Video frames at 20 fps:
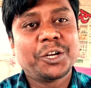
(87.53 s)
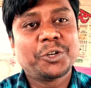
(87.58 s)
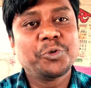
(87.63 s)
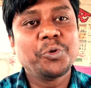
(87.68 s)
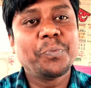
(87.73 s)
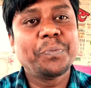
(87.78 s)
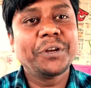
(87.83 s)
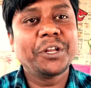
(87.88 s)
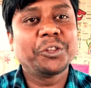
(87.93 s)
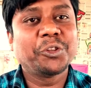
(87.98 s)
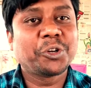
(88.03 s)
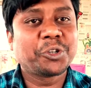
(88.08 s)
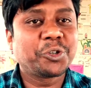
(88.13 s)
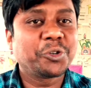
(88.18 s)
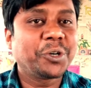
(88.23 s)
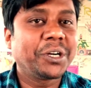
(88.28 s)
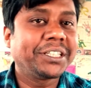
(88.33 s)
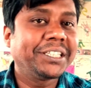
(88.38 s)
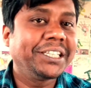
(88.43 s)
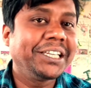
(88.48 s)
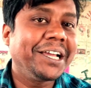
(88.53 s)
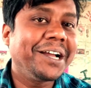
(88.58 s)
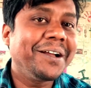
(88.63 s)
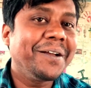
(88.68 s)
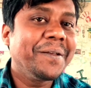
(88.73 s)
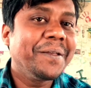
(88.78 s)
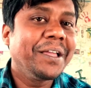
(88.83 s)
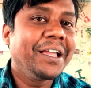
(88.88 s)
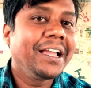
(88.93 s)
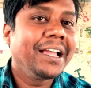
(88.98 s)
সুপ্রিয় দর্শকার্থীরা
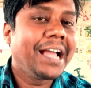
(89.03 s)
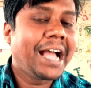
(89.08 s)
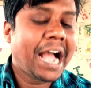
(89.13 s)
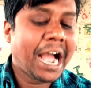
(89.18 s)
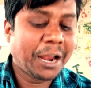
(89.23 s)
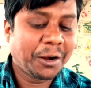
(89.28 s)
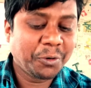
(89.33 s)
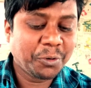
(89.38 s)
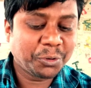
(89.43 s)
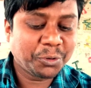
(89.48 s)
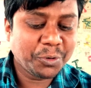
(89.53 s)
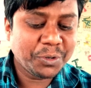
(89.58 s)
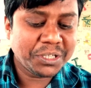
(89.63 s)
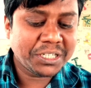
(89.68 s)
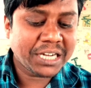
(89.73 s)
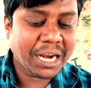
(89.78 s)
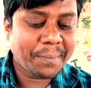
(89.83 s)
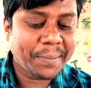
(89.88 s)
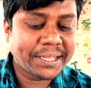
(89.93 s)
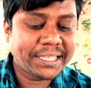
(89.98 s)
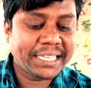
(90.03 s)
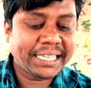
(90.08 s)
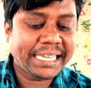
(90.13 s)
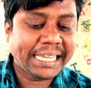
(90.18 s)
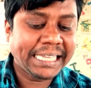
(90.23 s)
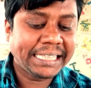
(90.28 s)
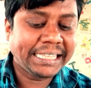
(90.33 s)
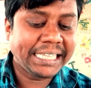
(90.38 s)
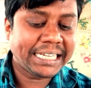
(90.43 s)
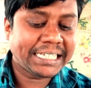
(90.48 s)
নতুন সামাজিক
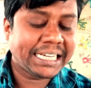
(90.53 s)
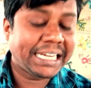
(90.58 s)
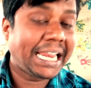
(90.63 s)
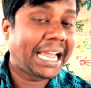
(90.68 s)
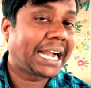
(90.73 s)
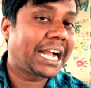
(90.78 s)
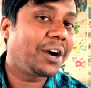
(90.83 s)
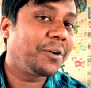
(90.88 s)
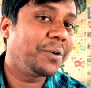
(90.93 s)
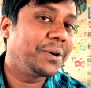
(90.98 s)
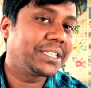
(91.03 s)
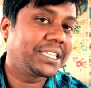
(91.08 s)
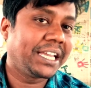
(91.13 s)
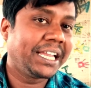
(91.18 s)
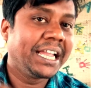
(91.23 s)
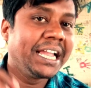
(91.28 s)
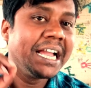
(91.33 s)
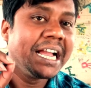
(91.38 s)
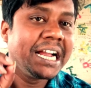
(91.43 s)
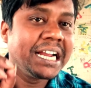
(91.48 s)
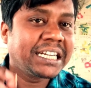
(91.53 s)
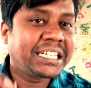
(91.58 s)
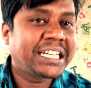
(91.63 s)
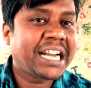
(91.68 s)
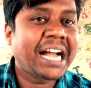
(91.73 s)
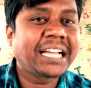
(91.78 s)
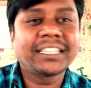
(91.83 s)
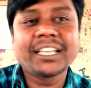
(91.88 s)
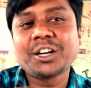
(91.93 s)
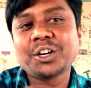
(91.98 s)
ইতিহাসে লেখা হয়েছে
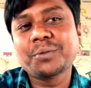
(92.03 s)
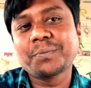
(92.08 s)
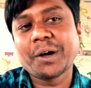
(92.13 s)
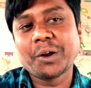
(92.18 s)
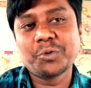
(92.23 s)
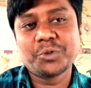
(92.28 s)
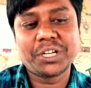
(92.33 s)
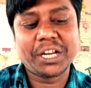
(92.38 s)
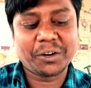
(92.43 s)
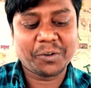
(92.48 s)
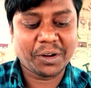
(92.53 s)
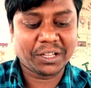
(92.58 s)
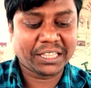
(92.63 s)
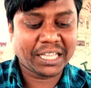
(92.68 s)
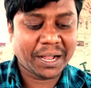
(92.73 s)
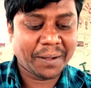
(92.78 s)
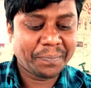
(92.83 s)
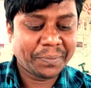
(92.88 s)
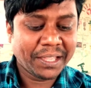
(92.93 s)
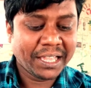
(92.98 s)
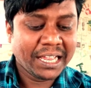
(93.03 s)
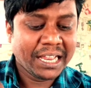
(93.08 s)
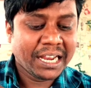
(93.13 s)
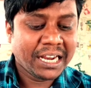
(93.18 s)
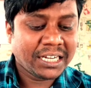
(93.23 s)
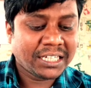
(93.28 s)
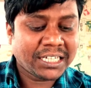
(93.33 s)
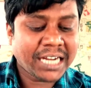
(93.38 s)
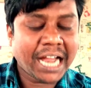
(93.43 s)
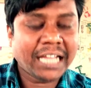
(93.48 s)
সাধারণ মানুষের কথা
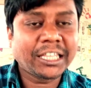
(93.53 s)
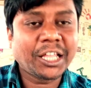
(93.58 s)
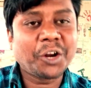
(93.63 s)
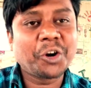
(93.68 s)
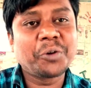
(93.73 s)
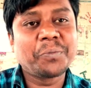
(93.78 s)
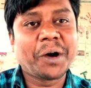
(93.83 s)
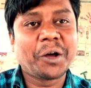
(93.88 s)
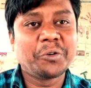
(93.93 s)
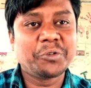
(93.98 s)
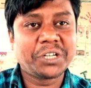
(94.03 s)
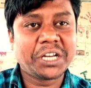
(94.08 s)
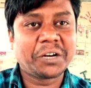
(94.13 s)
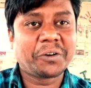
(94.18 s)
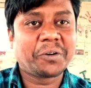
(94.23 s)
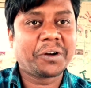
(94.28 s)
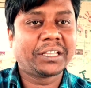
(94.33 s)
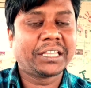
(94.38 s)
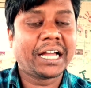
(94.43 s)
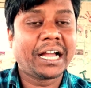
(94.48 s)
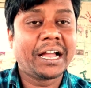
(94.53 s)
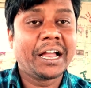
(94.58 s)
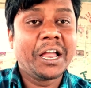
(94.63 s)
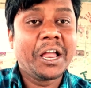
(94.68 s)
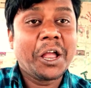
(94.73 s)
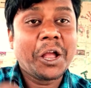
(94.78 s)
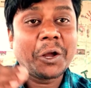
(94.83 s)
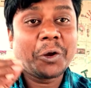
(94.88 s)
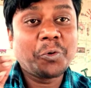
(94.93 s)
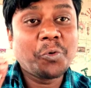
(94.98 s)
সাধারণ মানুষের কথা
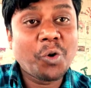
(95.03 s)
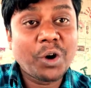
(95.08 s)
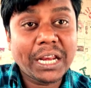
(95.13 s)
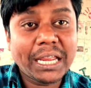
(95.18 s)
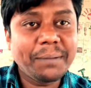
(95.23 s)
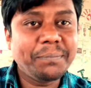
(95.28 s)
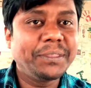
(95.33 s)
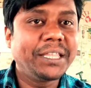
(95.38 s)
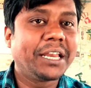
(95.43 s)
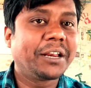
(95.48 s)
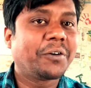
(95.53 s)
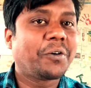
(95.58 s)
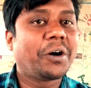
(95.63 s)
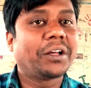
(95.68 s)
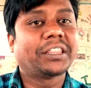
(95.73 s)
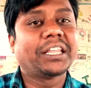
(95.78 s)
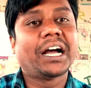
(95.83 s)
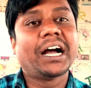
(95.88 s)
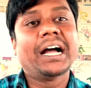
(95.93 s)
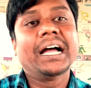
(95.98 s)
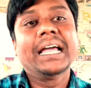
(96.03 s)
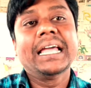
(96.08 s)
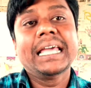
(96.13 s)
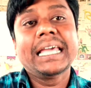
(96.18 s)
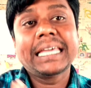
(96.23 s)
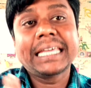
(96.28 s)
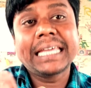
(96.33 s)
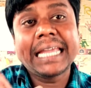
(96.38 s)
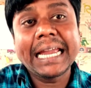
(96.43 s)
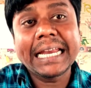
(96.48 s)
গরিবদের কথা
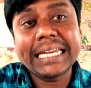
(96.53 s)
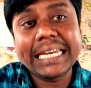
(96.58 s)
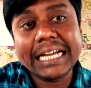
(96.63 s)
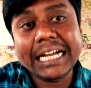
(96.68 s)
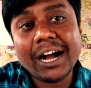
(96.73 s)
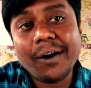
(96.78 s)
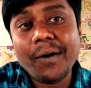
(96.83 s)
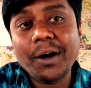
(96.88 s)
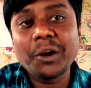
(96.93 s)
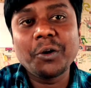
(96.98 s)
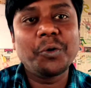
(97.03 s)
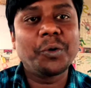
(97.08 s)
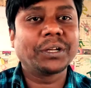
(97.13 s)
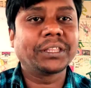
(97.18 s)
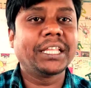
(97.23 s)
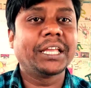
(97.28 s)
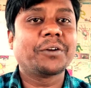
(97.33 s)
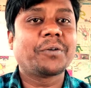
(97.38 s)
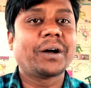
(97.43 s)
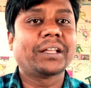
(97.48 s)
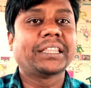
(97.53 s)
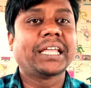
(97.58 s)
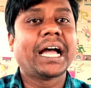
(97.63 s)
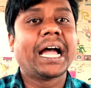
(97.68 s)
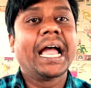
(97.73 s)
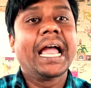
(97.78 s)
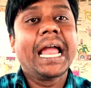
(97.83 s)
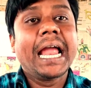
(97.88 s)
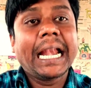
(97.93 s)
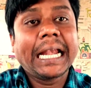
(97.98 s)
খেতে খাওয়া লোকদের কথা
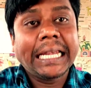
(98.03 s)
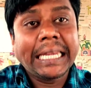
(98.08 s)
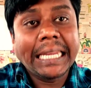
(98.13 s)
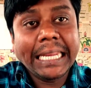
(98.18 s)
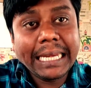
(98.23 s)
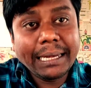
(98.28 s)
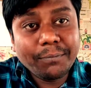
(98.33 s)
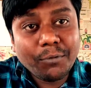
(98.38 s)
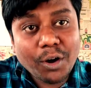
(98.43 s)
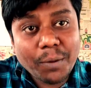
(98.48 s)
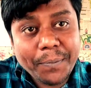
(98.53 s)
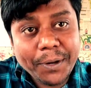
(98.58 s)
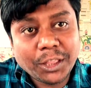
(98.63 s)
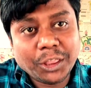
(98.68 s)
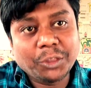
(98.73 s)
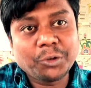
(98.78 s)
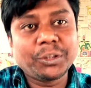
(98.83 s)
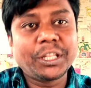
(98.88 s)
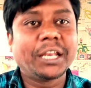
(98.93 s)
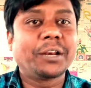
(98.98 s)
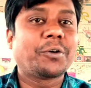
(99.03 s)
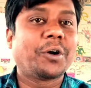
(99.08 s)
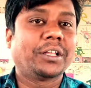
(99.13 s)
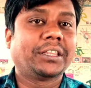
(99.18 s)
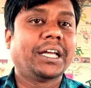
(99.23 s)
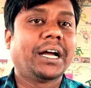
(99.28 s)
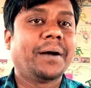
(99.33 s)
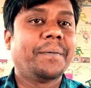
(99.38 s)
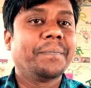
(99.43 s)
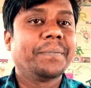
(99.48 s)
নিম্নবিত্তদের
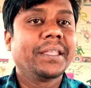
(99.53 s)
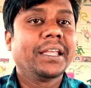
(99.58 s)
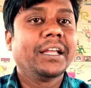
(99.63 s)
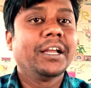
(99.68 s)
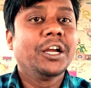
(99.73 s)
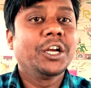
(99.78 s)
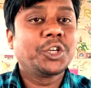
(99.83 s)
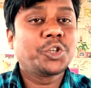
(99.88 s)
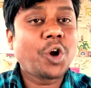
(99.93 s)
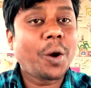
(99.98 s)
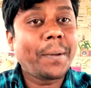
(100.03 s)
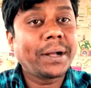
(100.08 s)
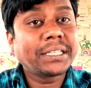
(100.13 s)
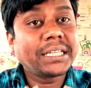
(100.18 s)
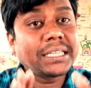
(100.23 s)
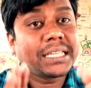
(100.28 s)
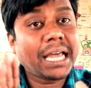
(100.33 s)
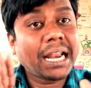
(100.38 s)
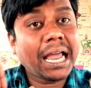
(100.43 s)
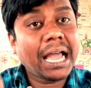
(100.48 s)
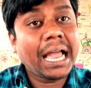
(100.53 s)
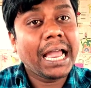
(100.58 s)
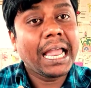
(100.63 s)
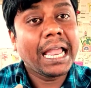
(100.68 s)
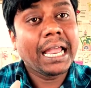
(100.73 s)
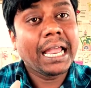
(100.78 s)
কথা সমাজে যারা